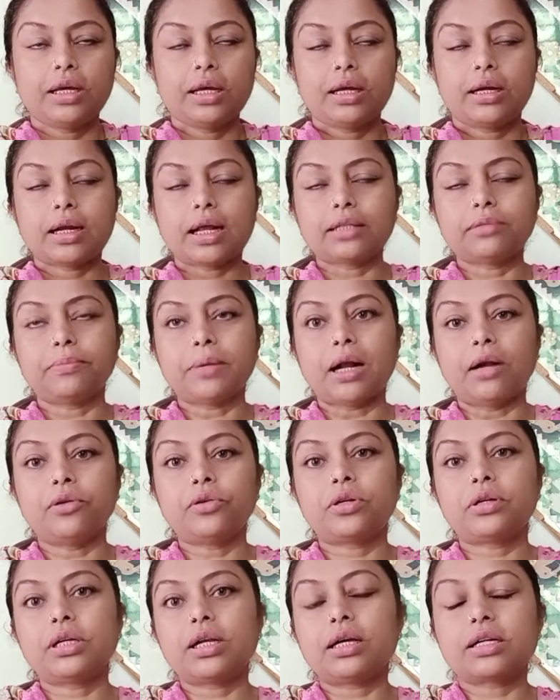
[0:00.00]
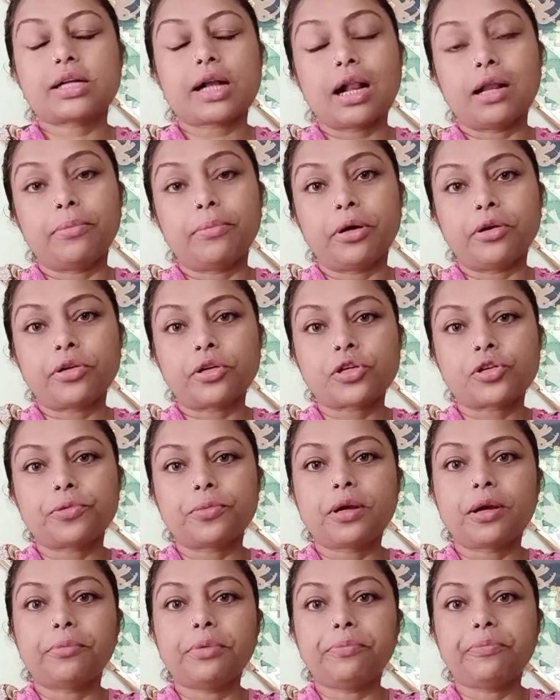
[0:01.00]
রাত বারোটা সাড়ে বারোটার সময়
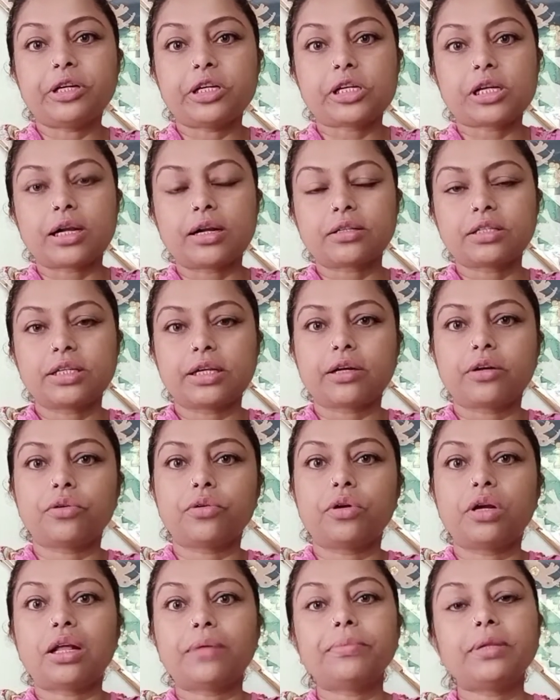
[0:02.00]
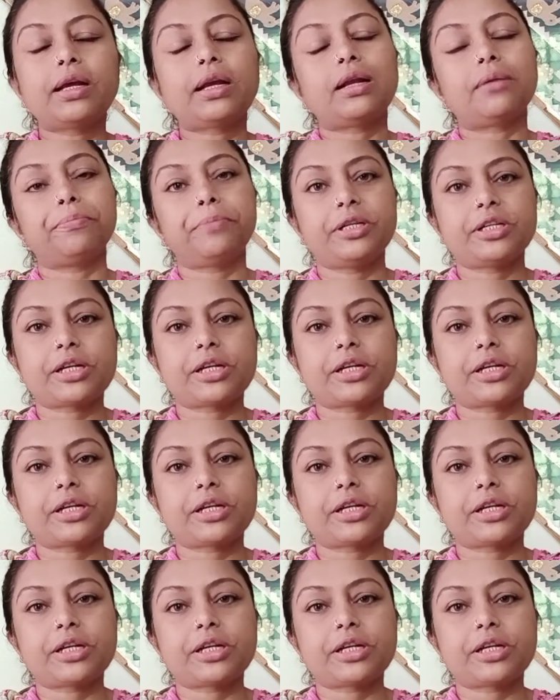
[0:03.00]
আমি প্রেশার চেক করলাম দেখলাম প্রেশারটা